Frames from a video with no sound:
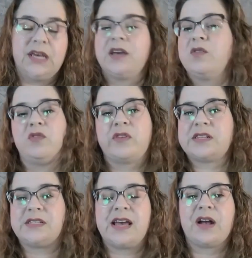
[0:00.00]
que eu vou
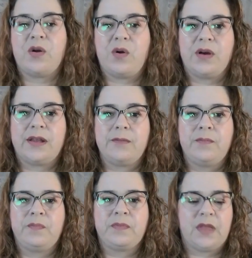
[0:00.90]
fazer agora?
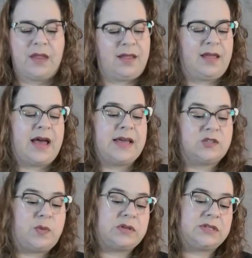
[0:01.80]
A
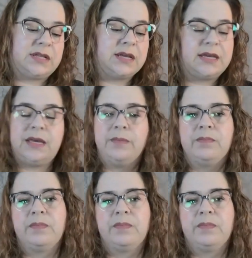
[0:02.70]
resposta está aqui.